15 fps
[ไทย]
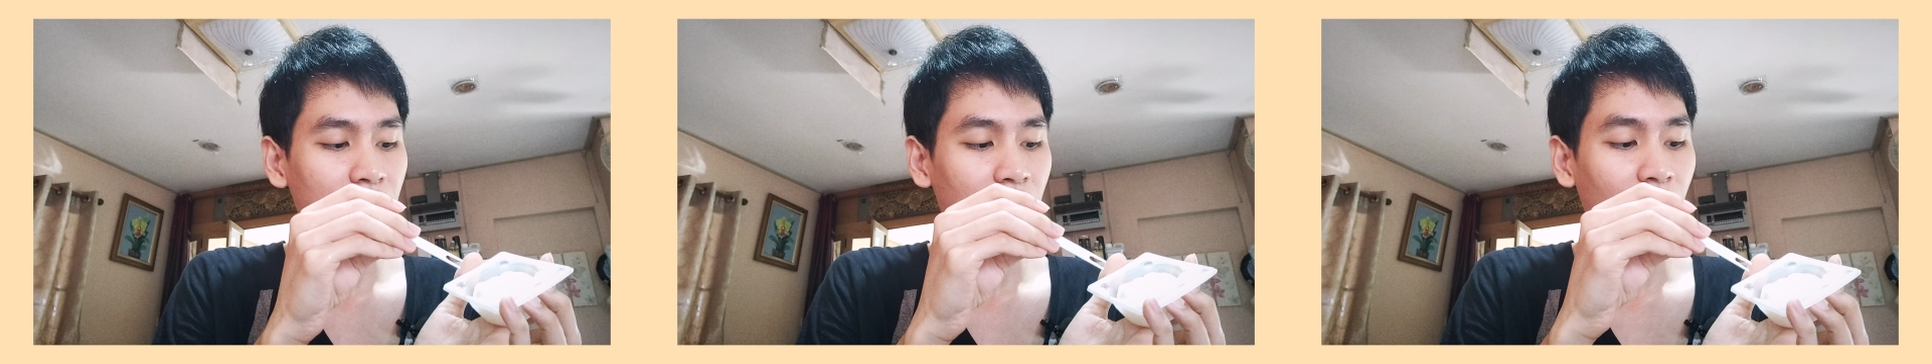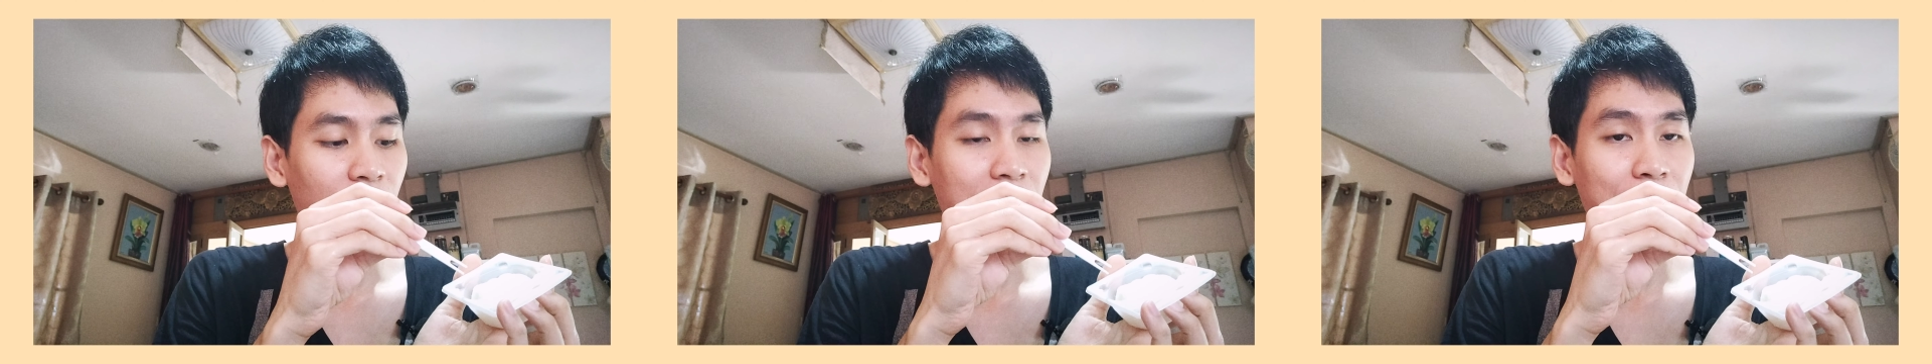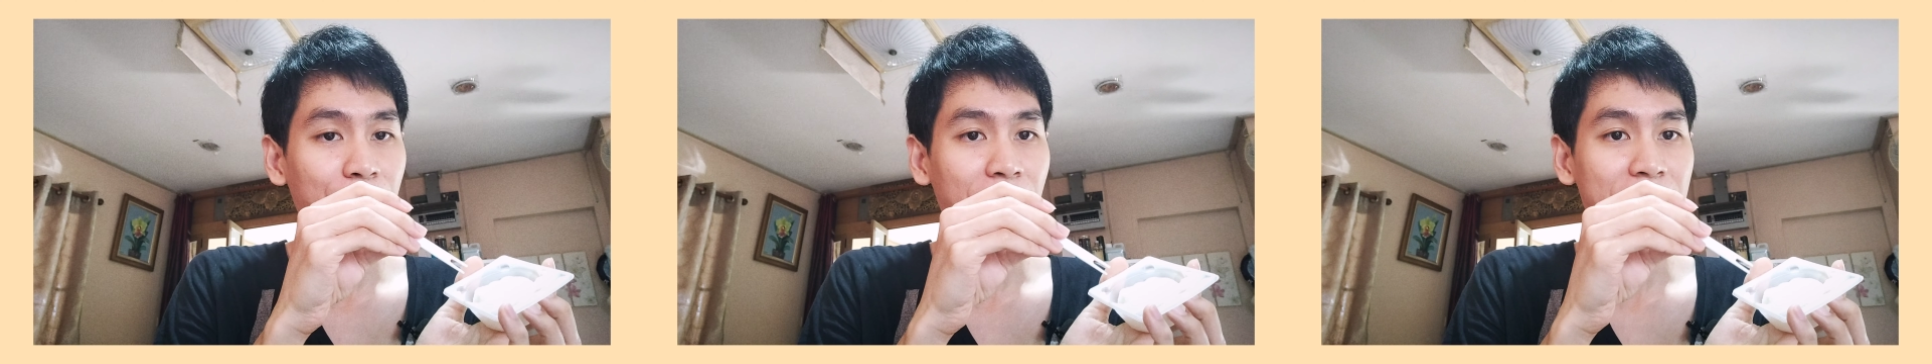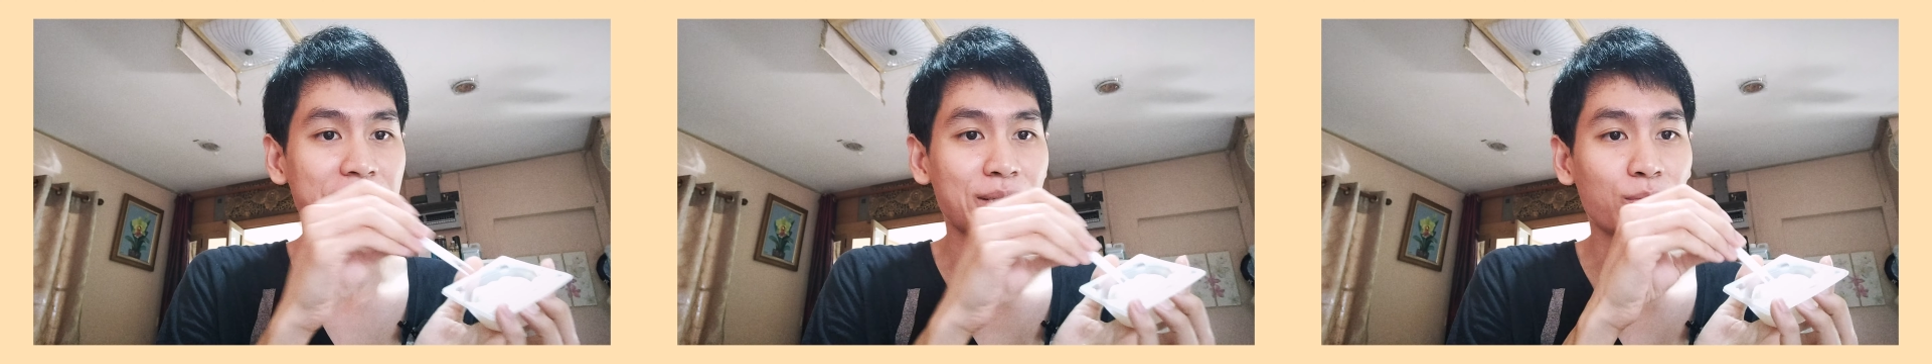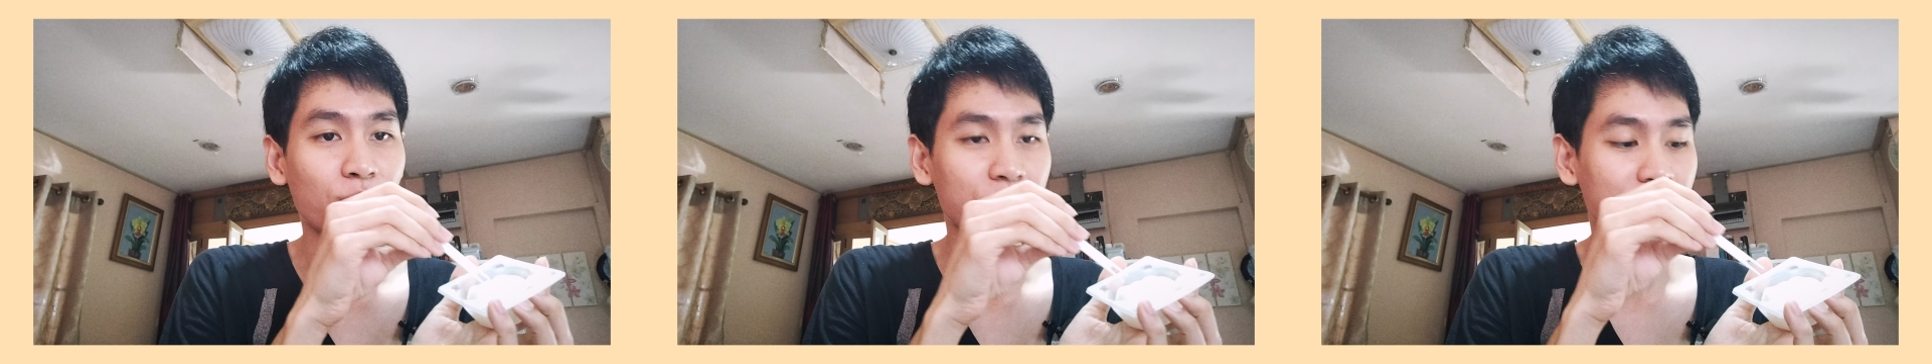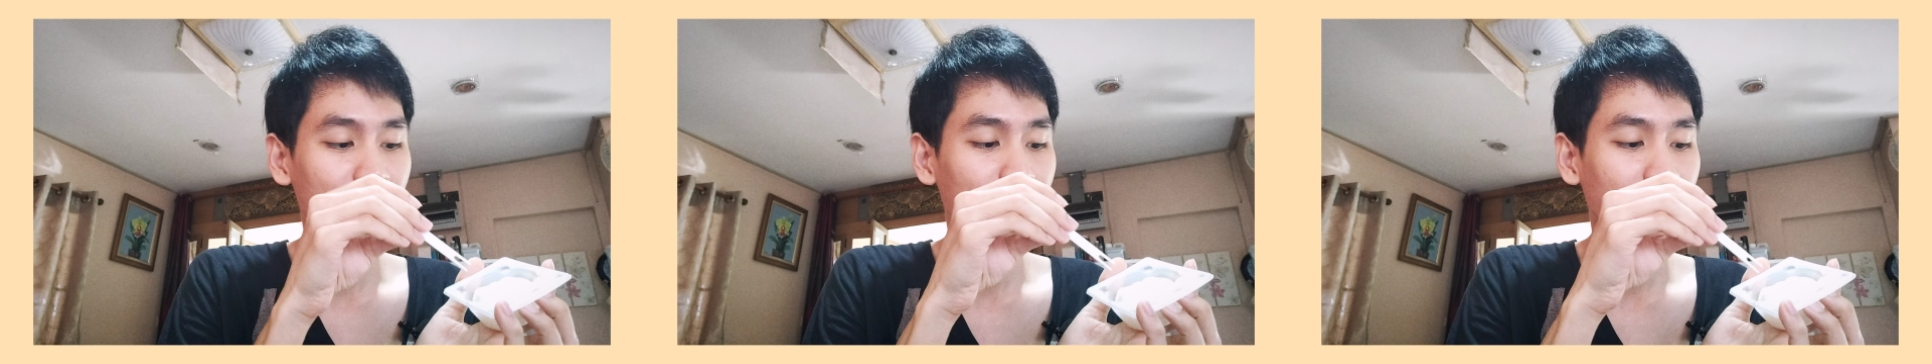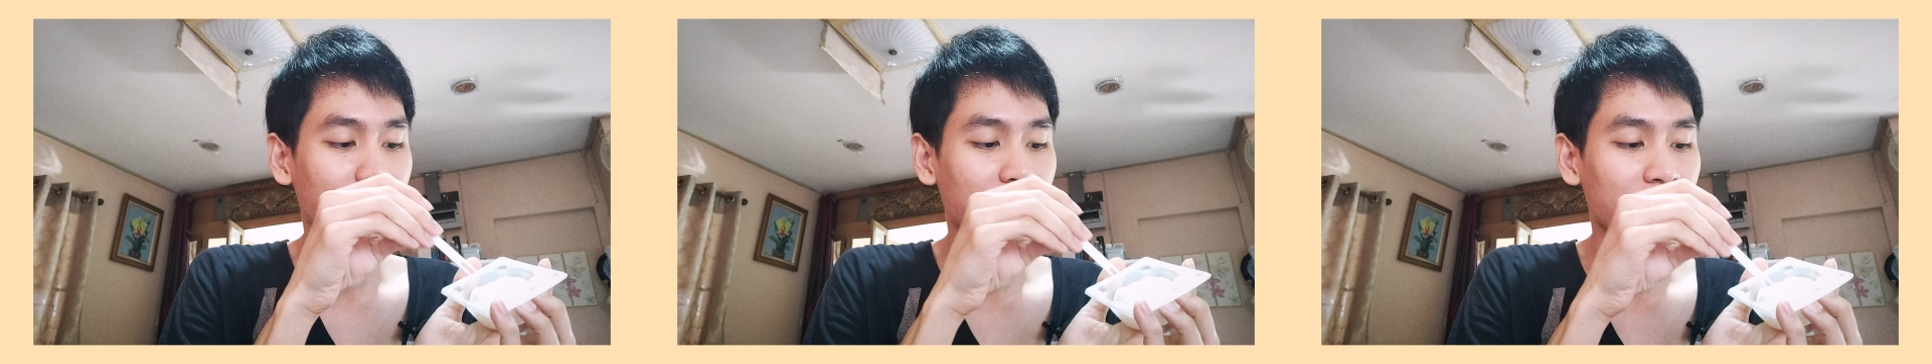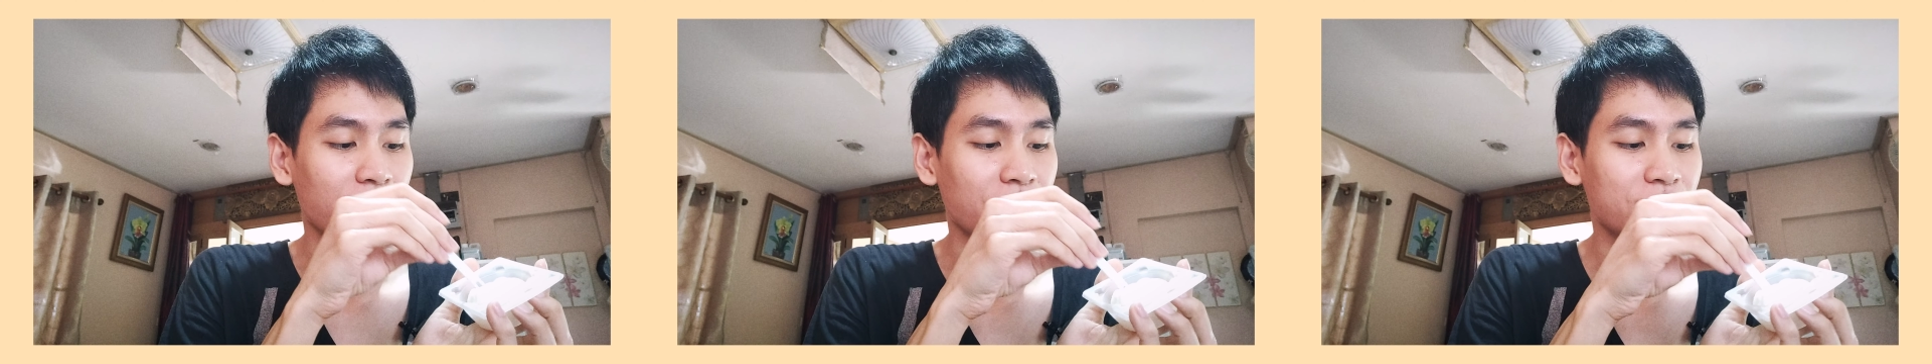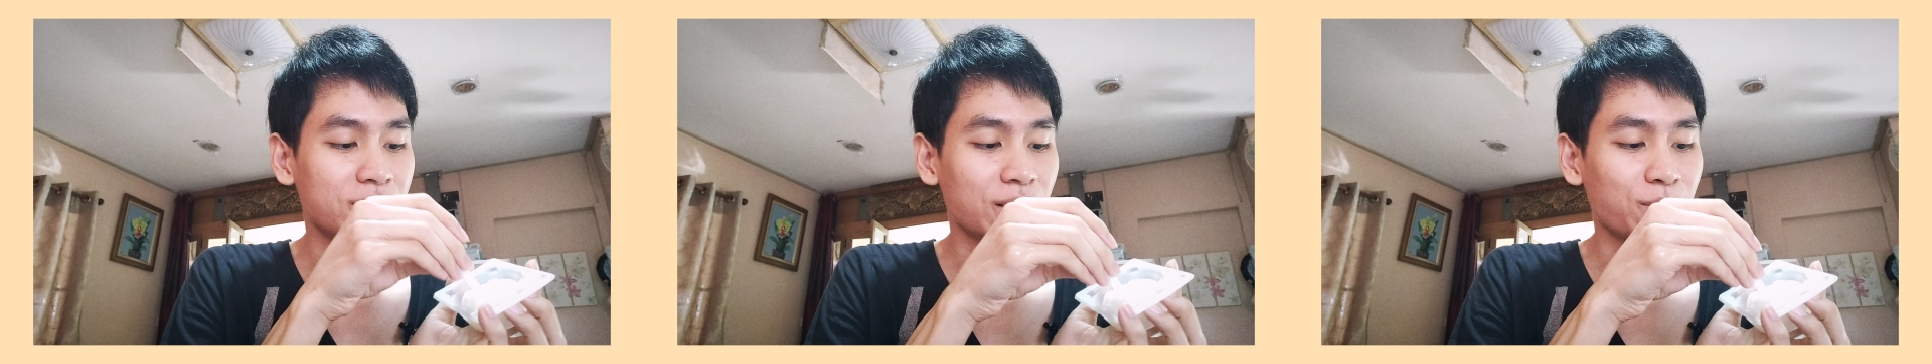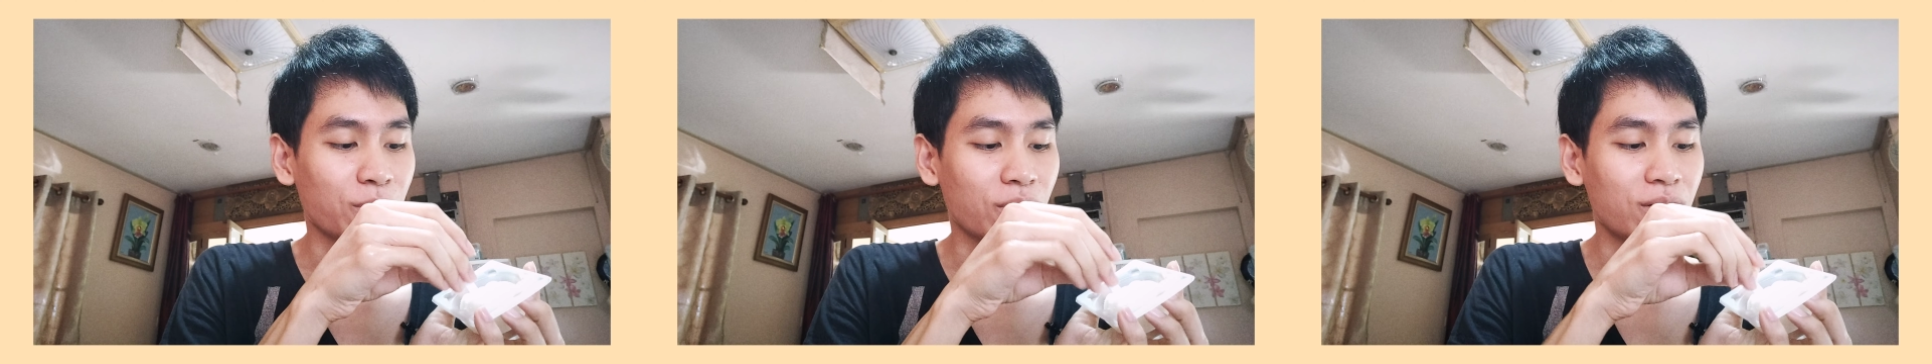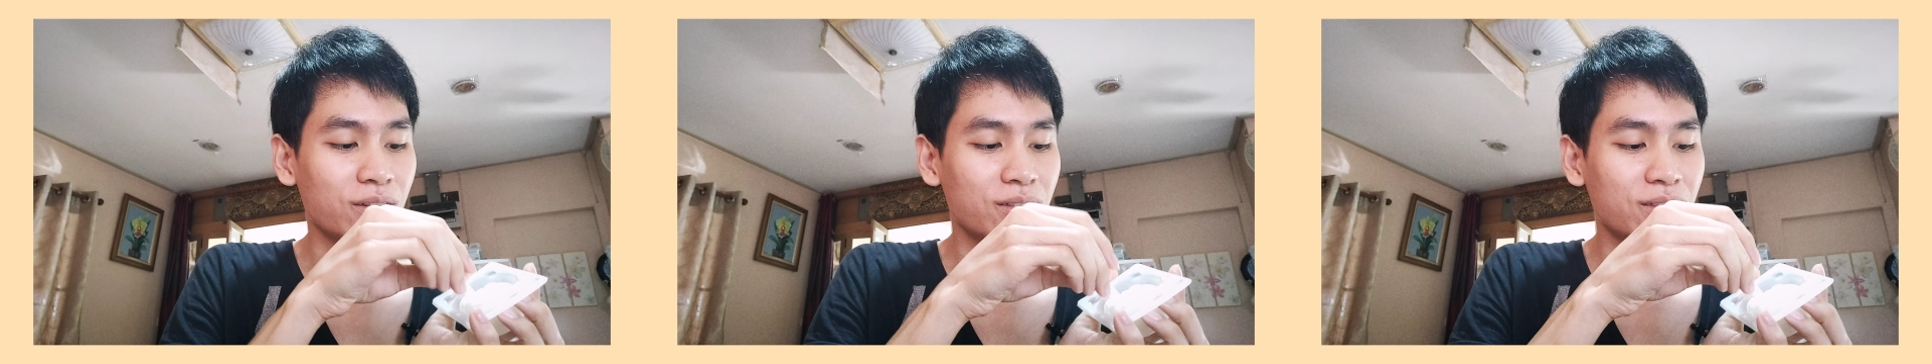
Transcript: เขาทำไงจิ้มจิ้มมาเลยอ่ะ จิ้มหรอ